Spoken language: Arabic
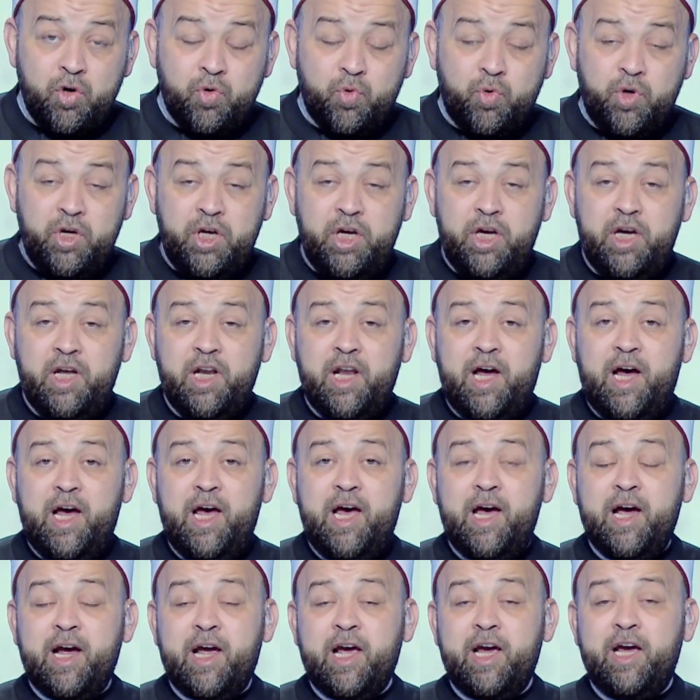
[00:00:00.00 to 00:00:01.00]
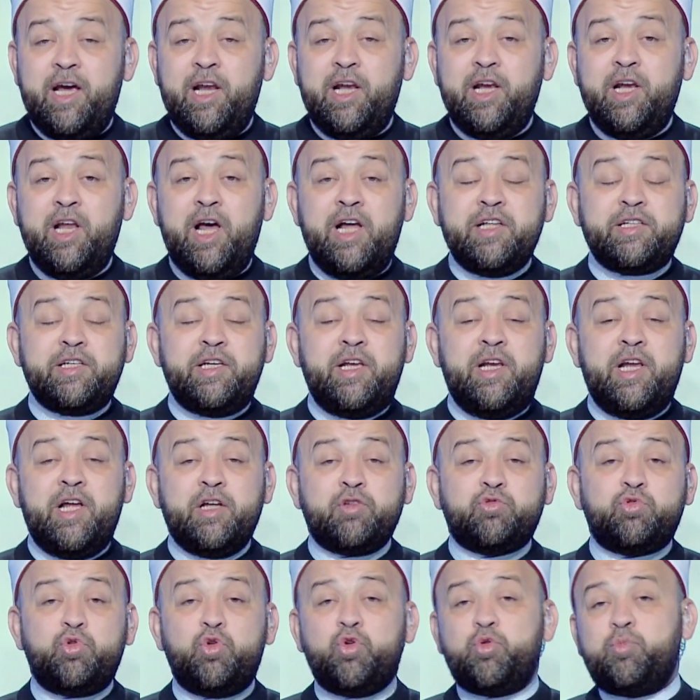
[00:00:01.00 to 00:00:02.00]
وإيه الحاجة التي
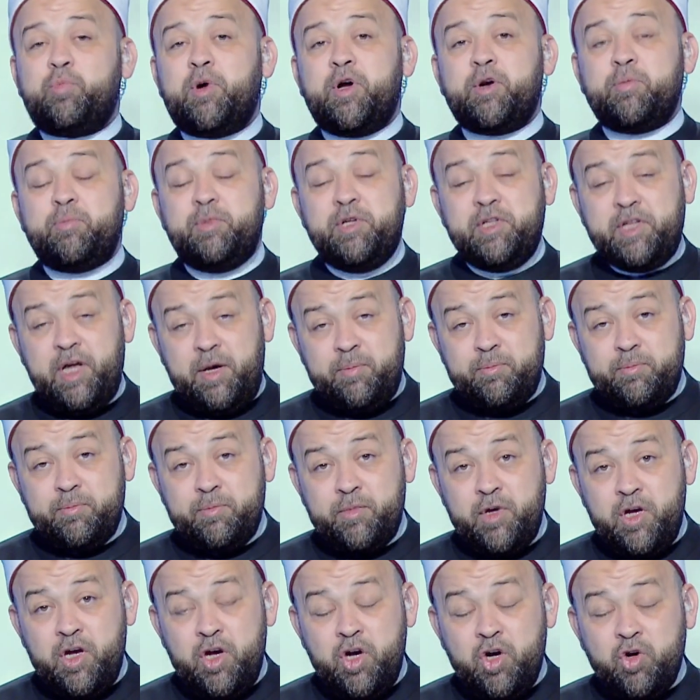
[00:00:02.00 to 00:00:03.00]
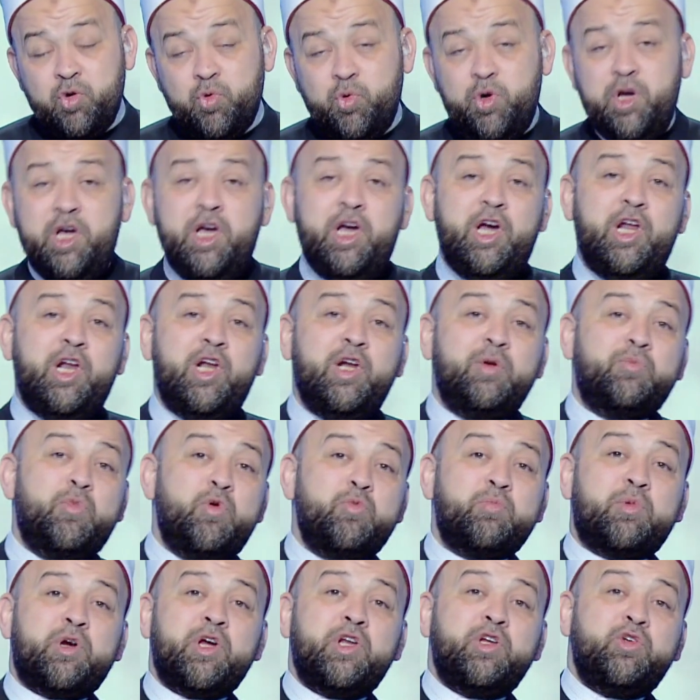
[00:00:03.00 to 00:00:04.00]
لا تجبر بدم وإيه اللي
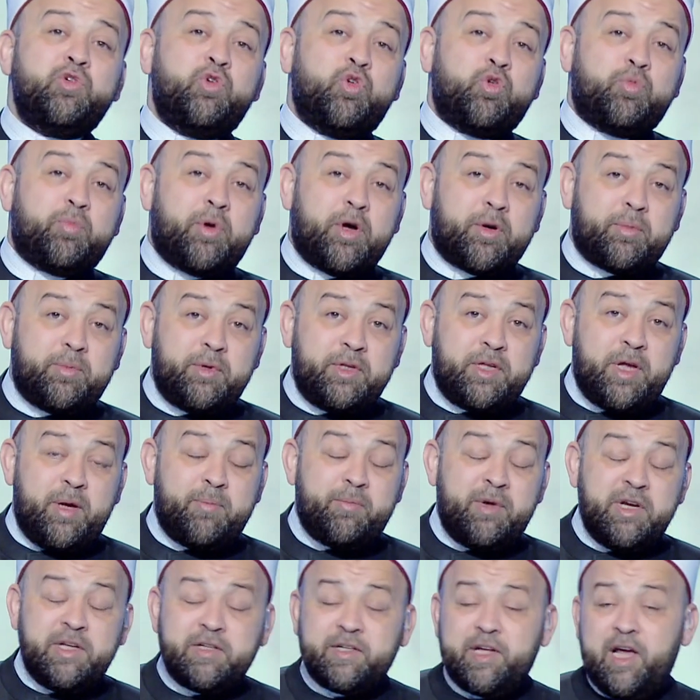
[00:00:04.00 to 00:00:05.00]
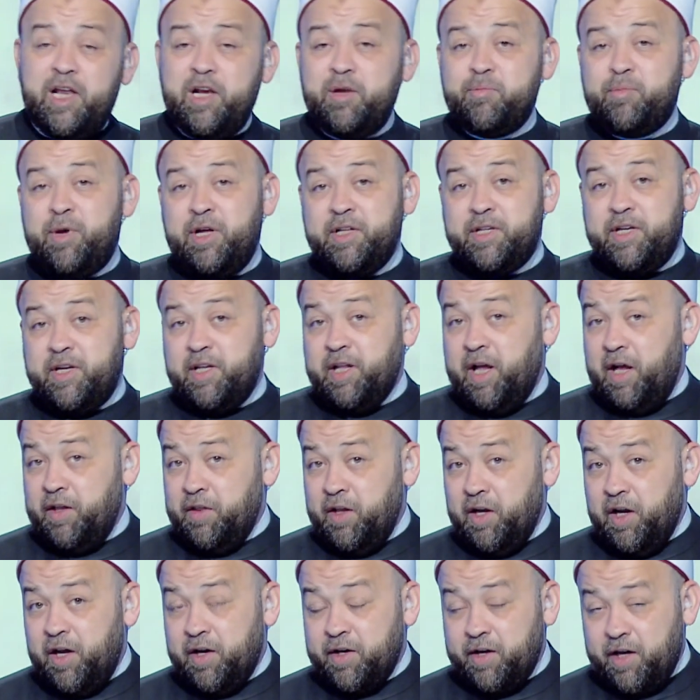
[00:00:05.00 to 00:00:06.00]
ممكن يجبر بدم هنتكلم بعد كده
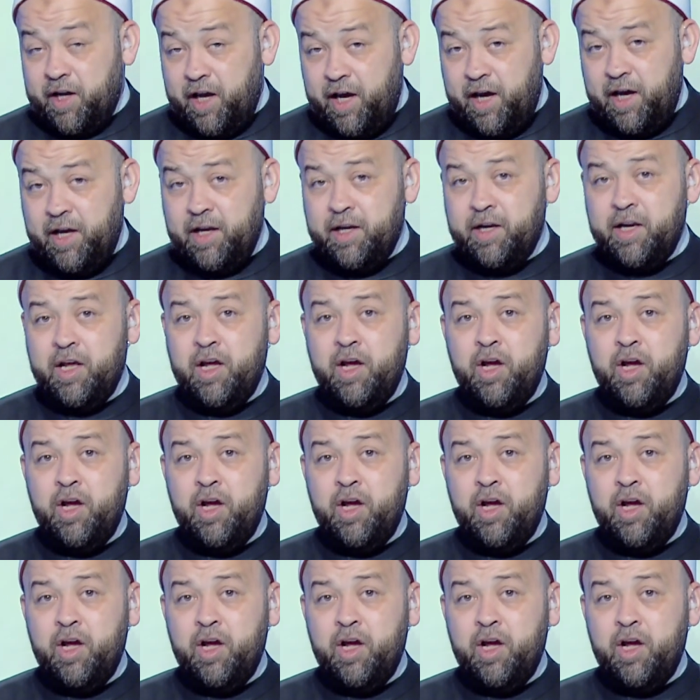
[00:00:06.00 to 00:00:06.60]
عن الأركان